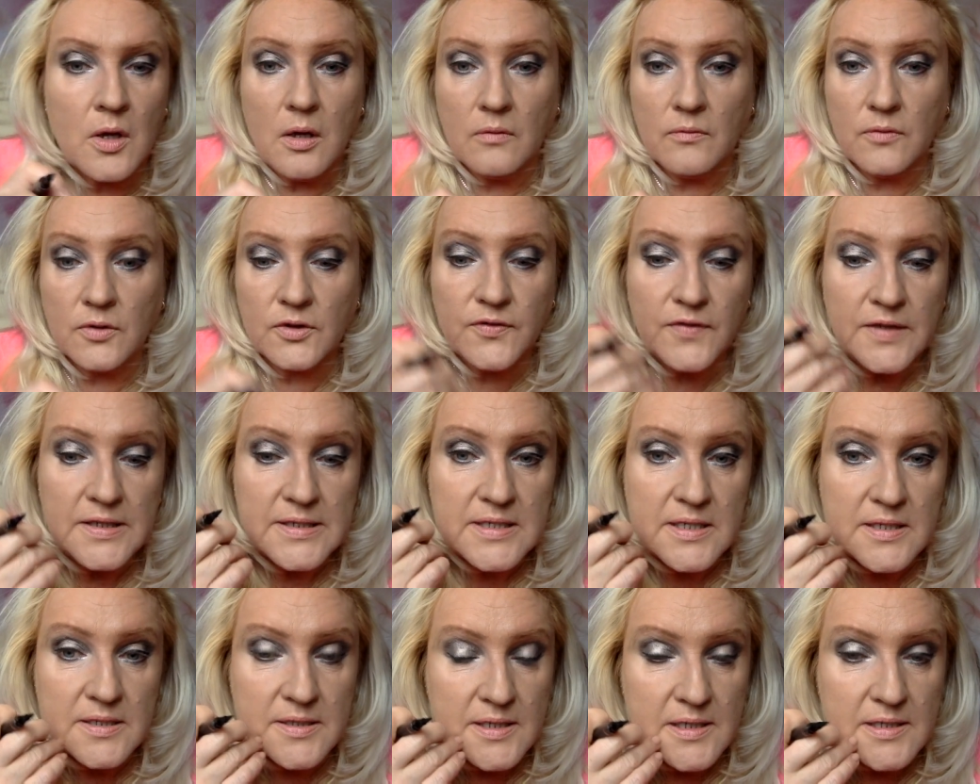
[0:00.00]
Вот
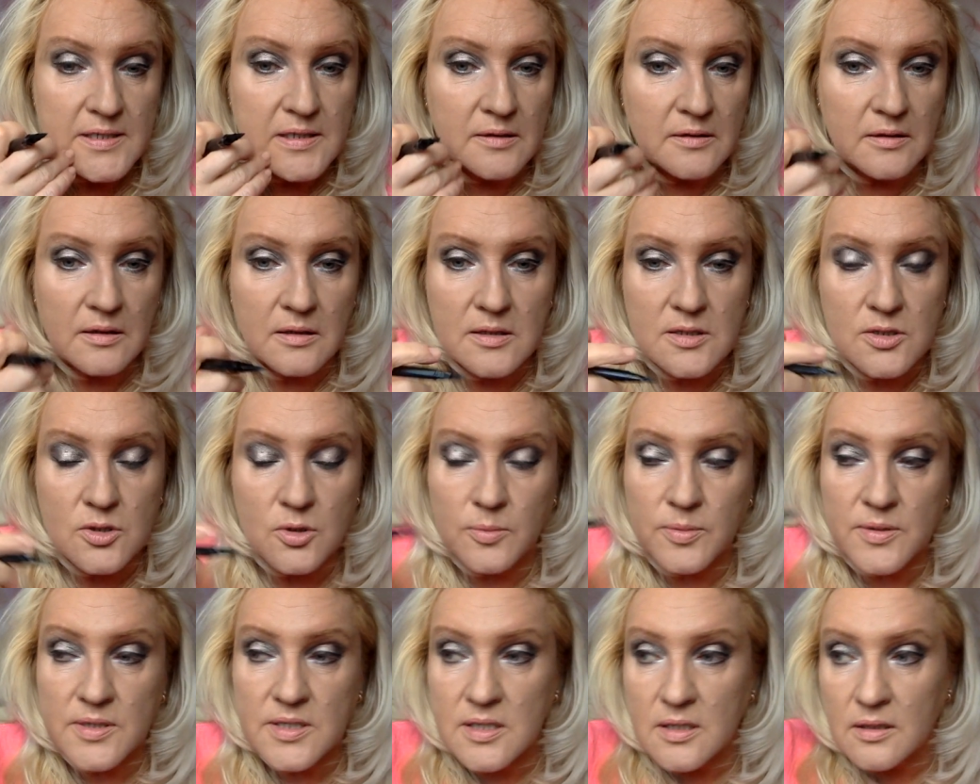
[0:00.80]
видите, здесь она
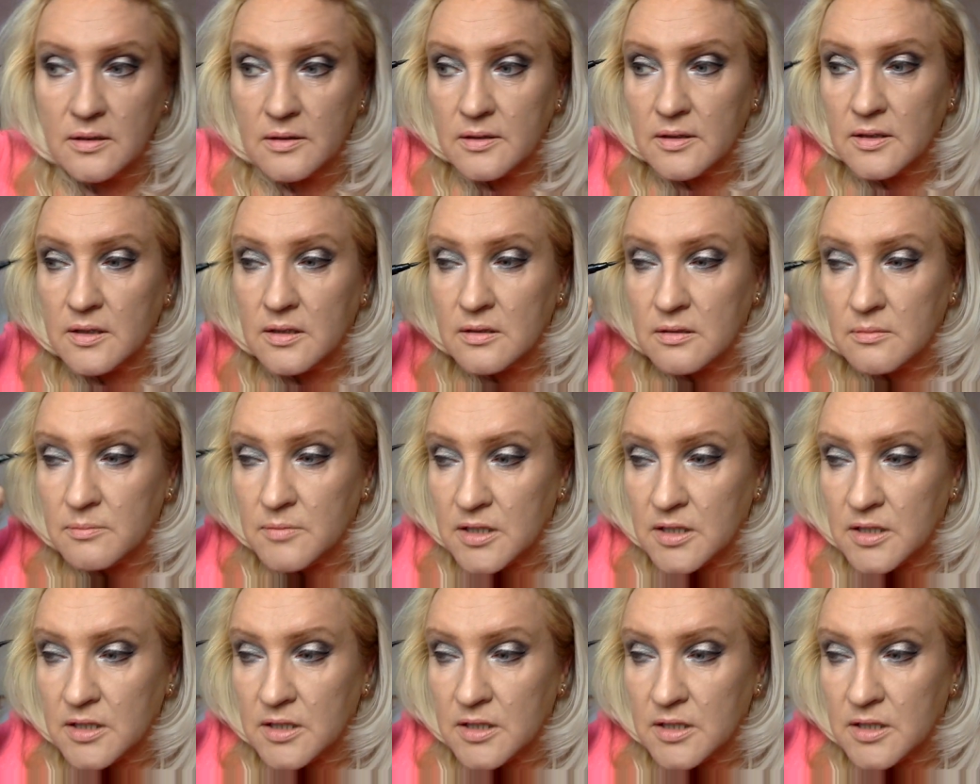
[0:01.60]
особо сильно не